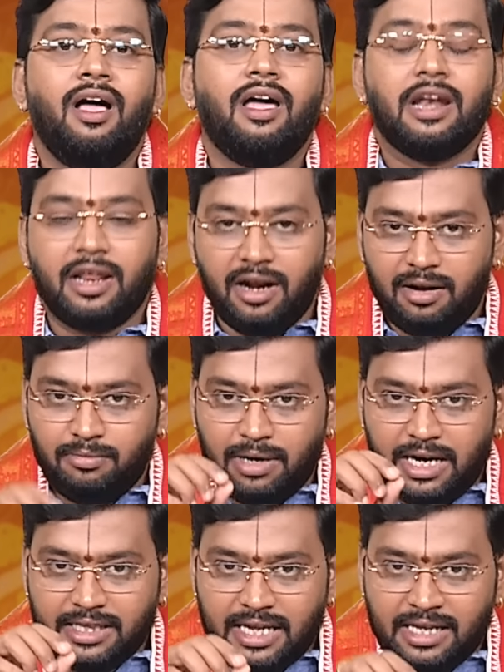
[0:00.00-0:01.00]
இன்றைய நாள்
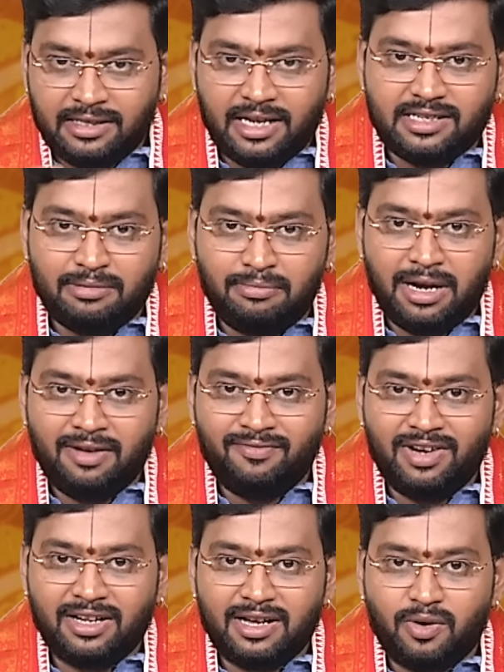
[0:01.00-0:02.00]
மாதாந்திர சம்பளம்
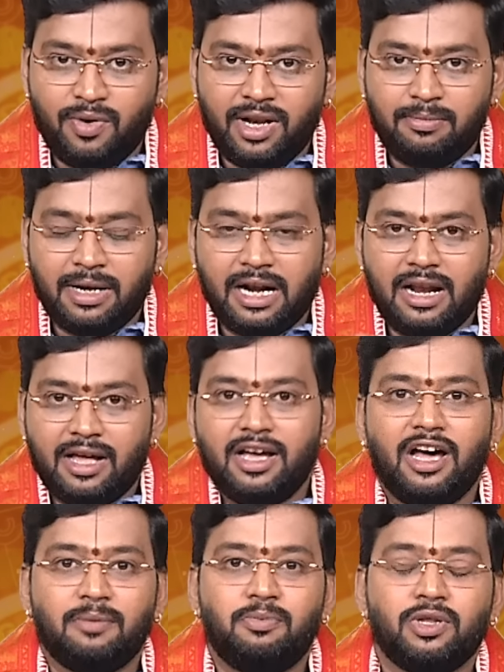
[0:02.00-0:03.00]
வாங்கக்கூடிய நபர்களுக்கு
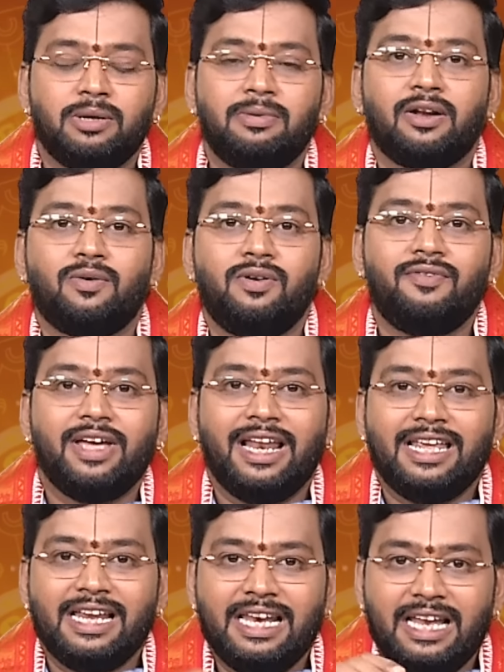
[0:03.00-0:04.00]
அற்புதமாக இருக்கும்
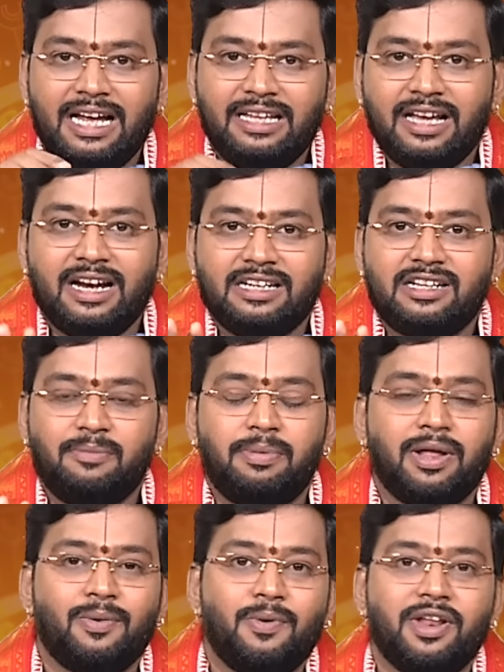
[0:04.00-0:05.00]
வேலை இல்லாது
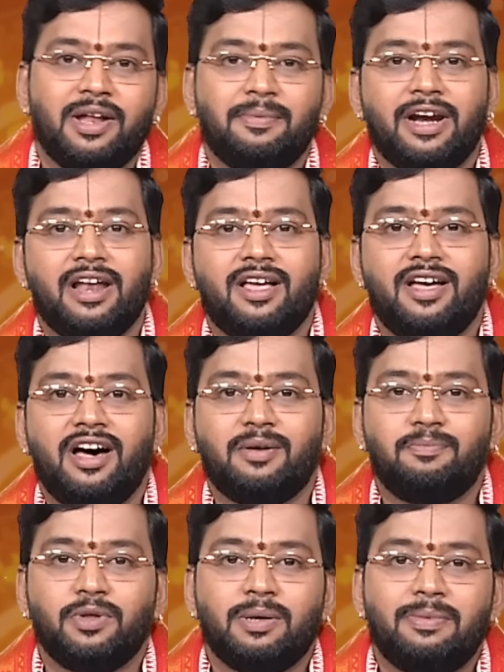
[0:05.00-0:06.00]
கஷ்டப்படக்கூடிய நபர்களுக்கு
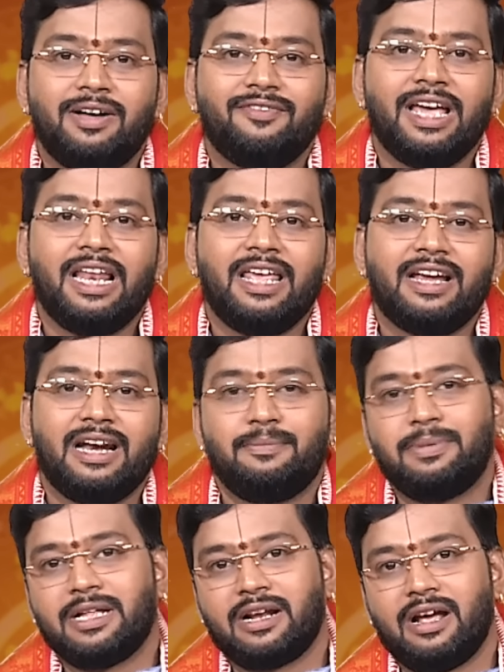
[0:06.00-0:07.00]
அற்புதமாக வேலை
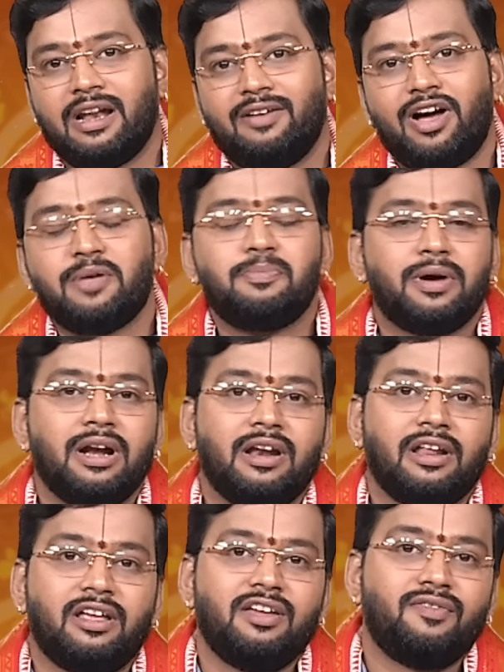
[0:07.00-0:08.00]
கிடைப்பதற்கான வாய்ப்புகள்
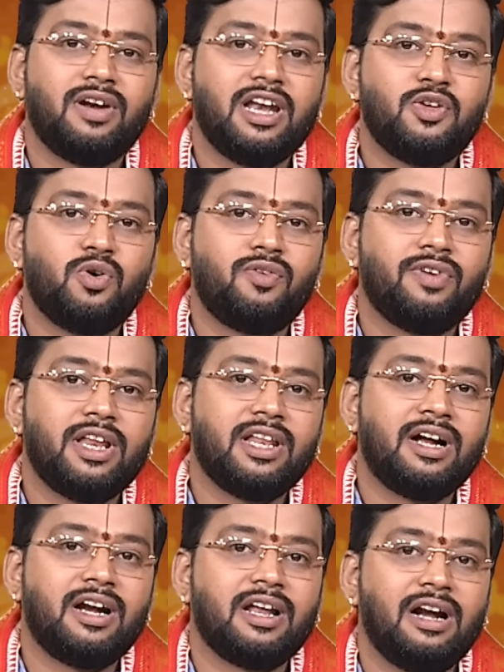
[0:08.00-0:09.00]
இருக்குது வெளியூர்
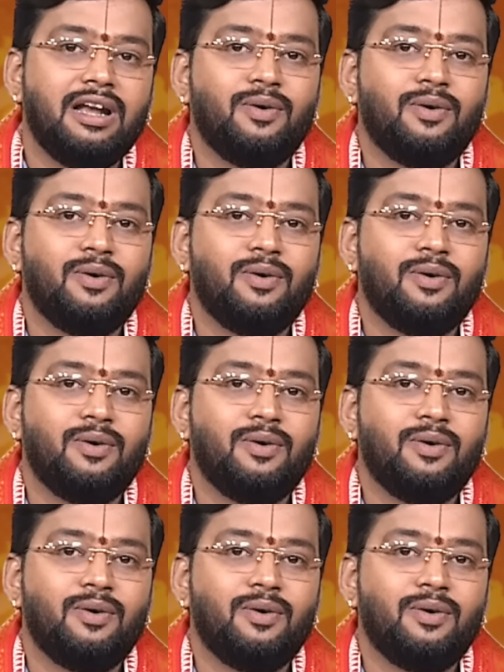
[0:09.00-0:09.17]
வெளிநாடுகளில்